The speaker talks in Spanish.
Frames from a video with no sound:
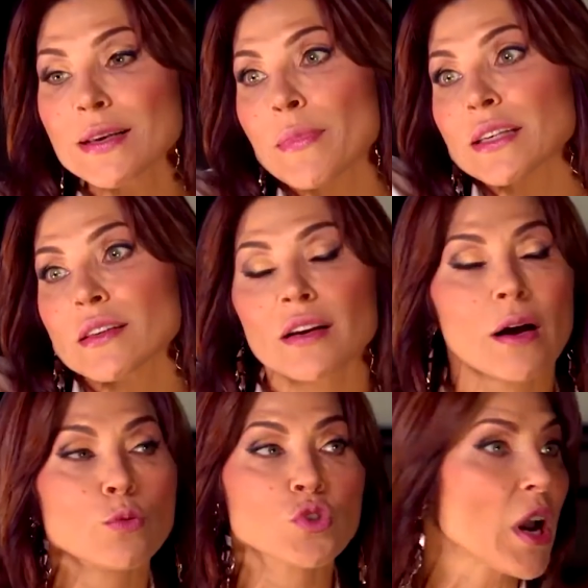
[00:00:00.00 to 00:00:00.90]
Se me
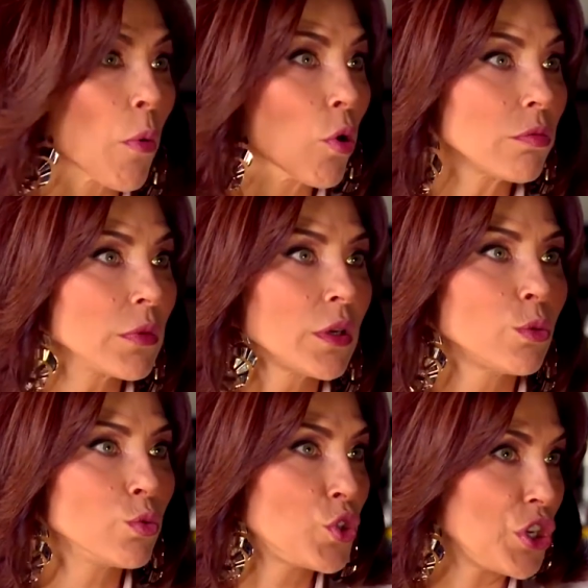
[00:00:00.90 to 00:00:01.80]
acerca un chavo,
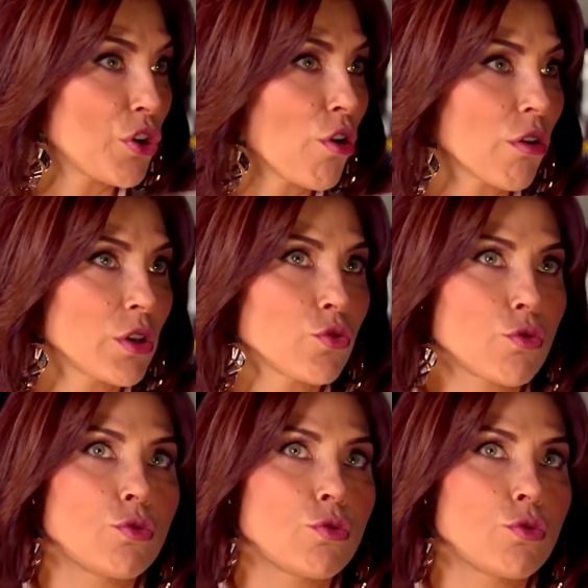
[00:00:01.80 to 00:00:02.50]
un chico que yo